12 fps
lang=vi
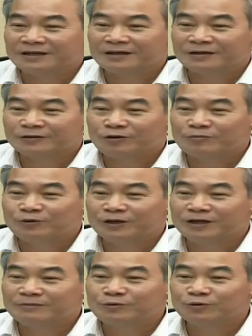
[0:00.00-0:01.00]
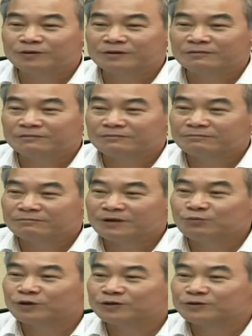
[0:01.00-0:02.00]
là có một ít môn
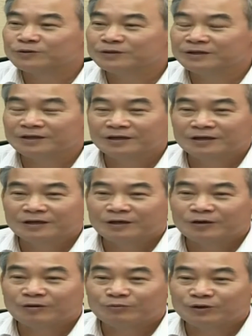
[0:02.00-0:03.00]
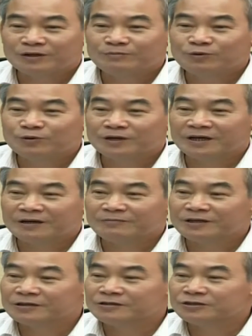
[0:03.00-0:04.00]
bắt buộc thôi còn một ít môn thì các em
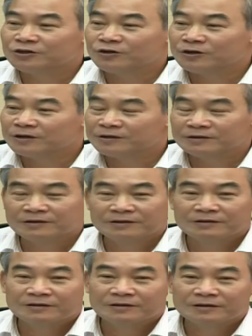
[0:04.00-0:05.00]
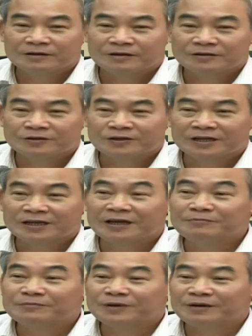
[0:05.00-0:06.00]
được tự chọn rồi thì
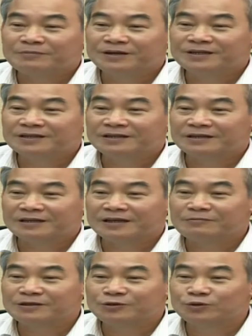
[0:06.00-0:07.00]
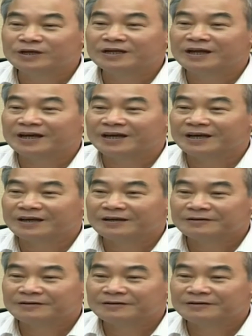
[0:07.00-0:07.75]
thêm cái mới nữa là thêm cái chuyên đề